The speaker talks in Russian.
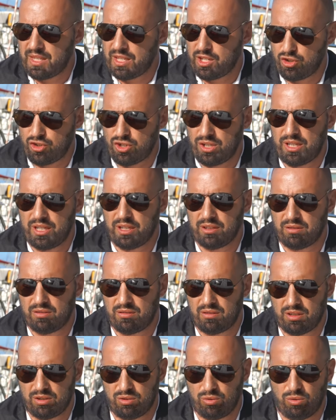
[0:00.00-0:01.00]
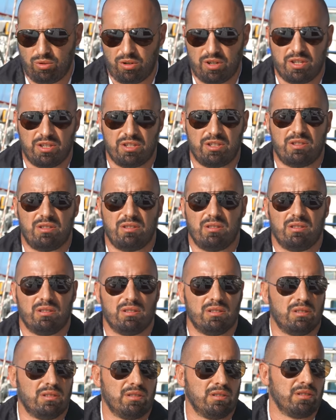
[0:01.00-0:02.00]
жилет, который
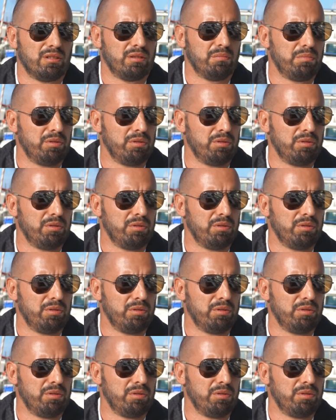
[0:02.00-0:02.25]
э,